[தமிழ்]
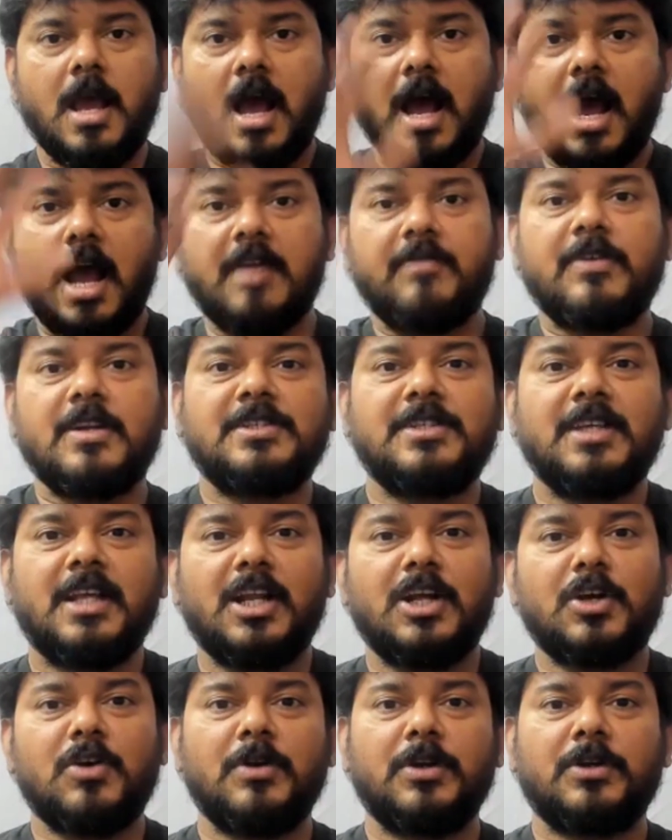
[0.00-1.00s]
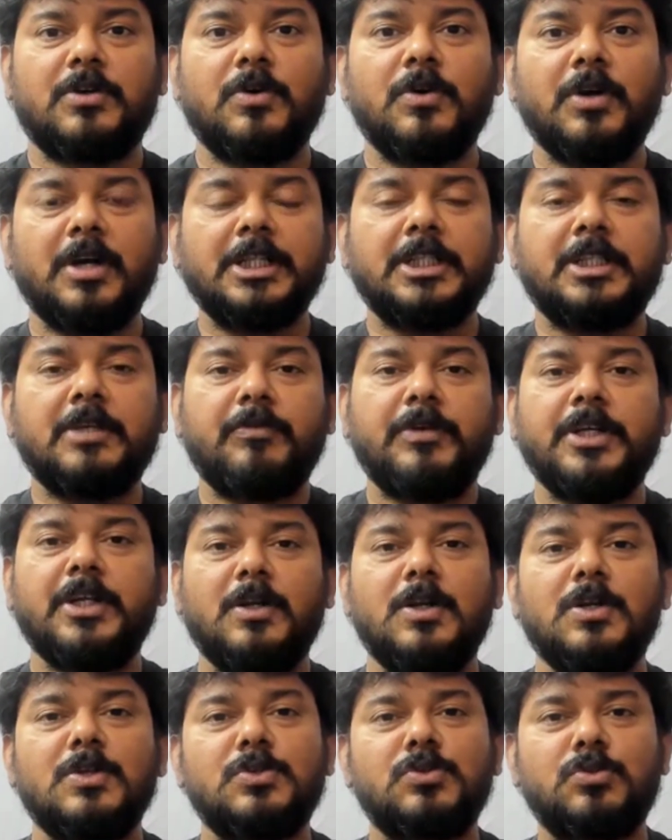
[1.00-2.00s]
ஹாய் ஃப்ரெண்ட்ஸ் எல்லாருக்கும் வணக்கம் இந்த
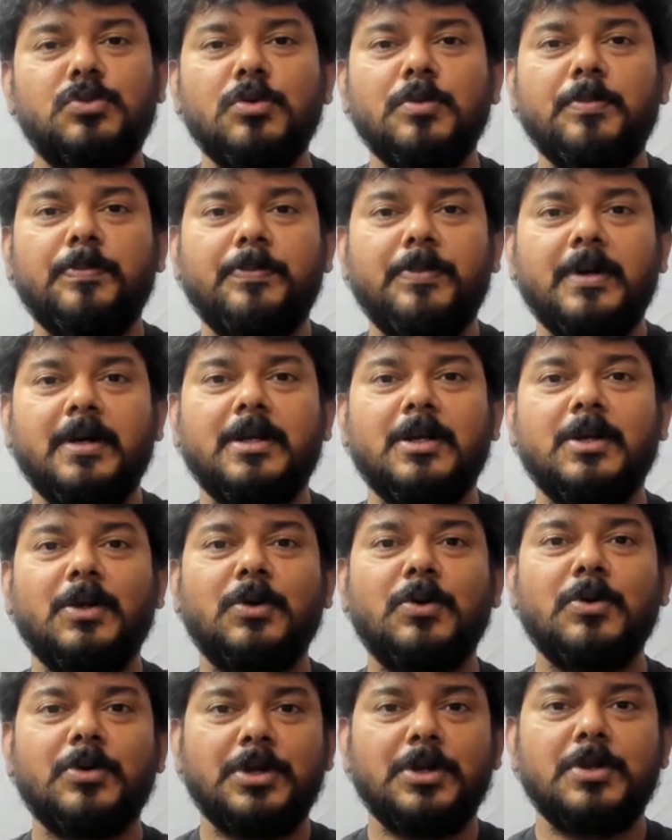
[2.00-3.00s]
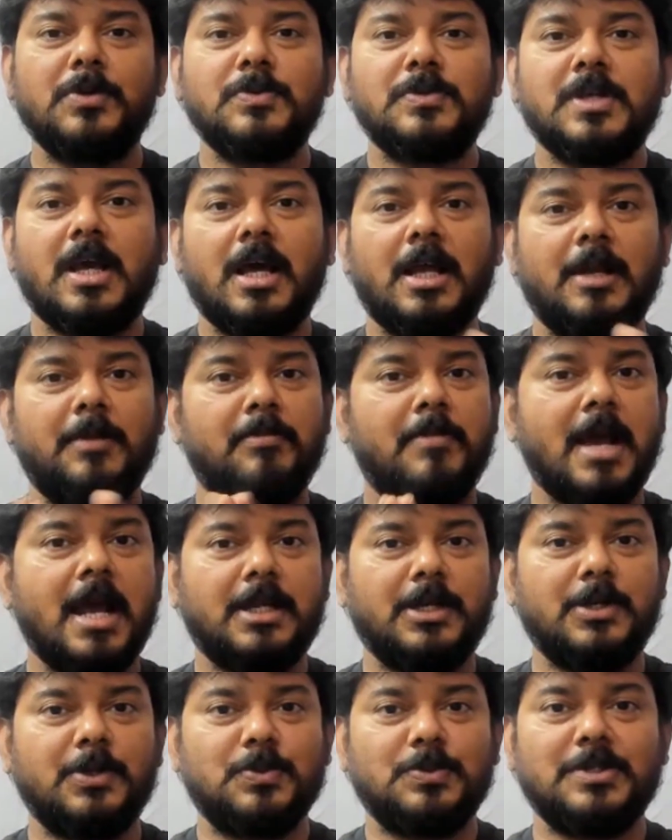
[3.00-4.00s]
வீடியோவில் சூப்பர் குட் நியூஸ் அண்ட்
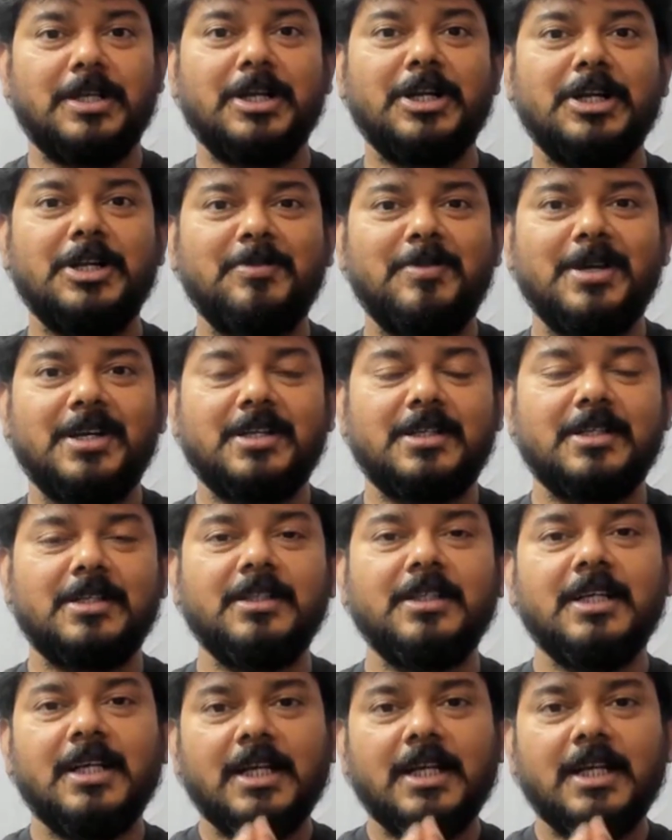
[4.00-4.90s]
பேட் நியூஸ் ரெண்டுமே இருக்கு